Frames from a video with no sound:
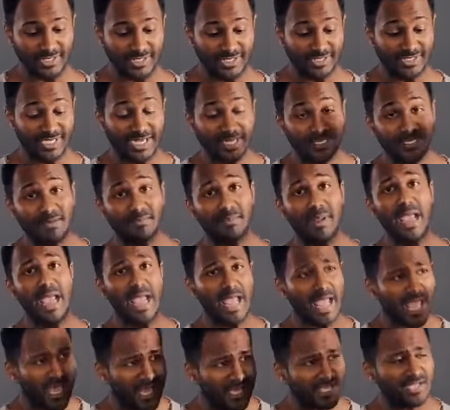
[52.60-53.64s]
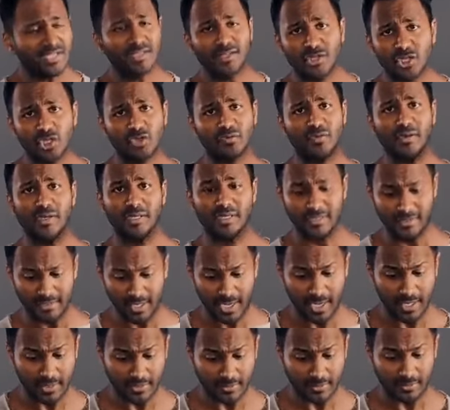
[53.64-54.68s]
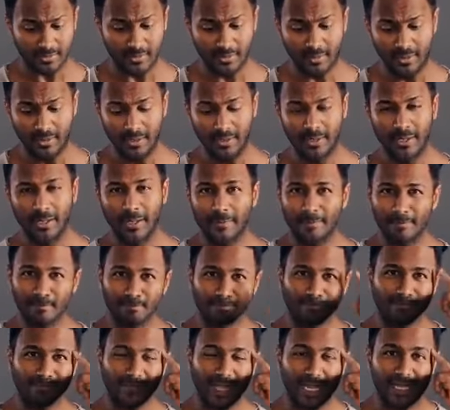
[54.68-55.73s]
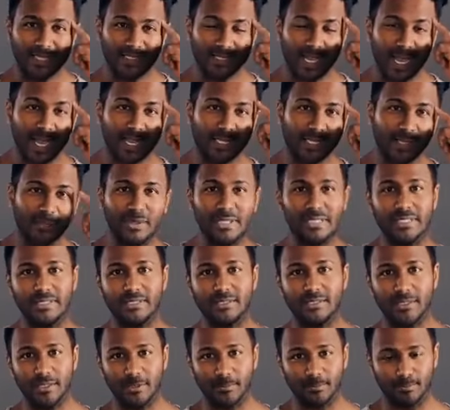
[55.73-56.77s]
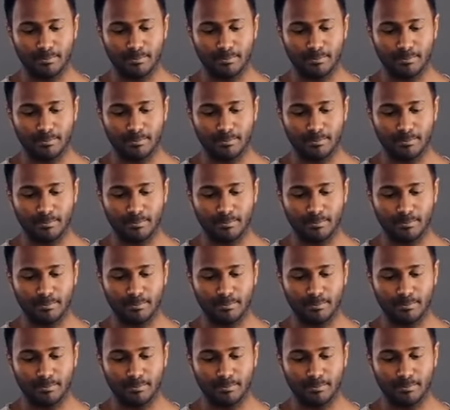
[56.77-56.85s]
Ich hätte mehr echte Schwierigkeiten als eingebildete